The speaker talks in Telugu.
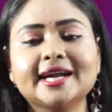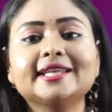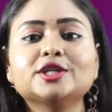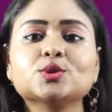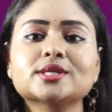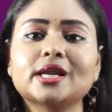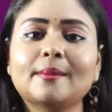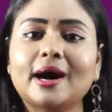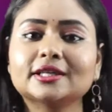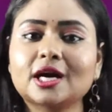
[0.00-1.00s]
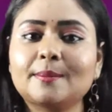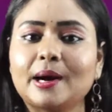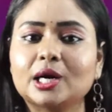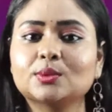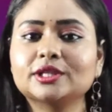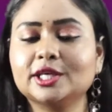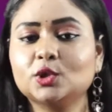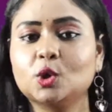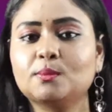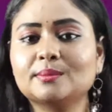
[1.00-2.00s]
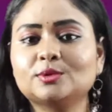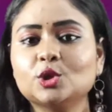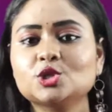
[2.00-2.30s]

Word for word: ఇది చూసిన మాతా పార్వతి కోపంతో